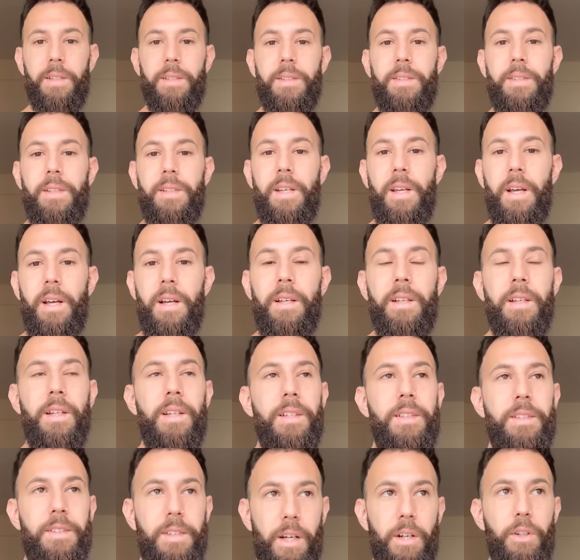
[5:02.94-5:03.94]
sea
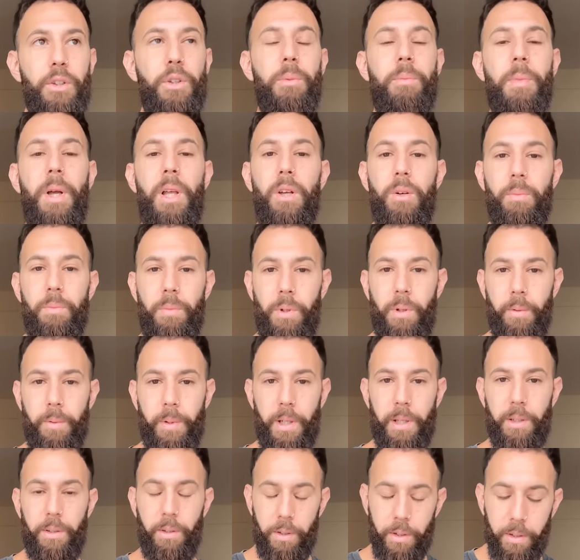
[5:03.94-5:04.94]
ser tomado por
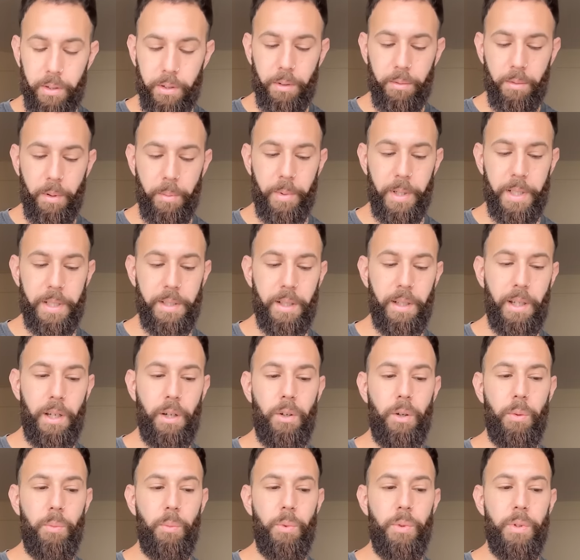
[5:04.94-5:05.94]
objeto. Esto me parece que es
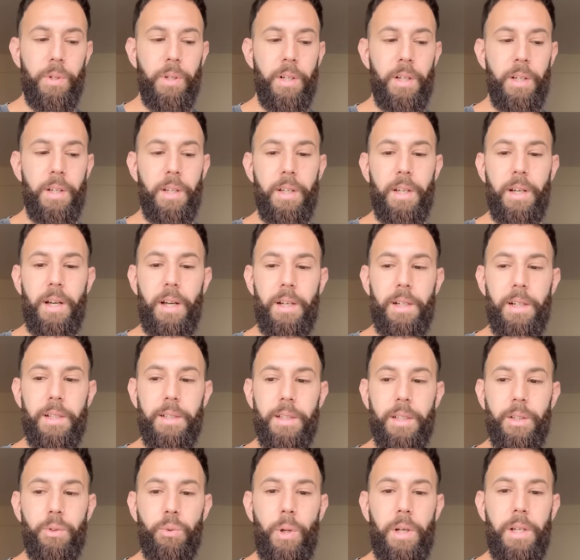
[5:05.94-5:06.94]
común a la
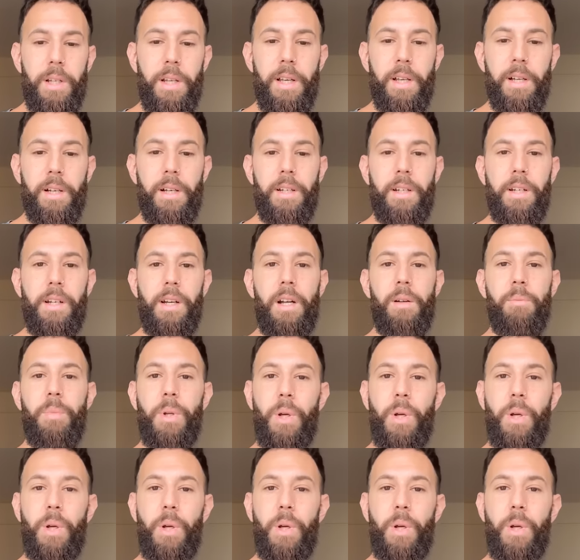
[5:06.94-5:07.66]
sexualidad en general.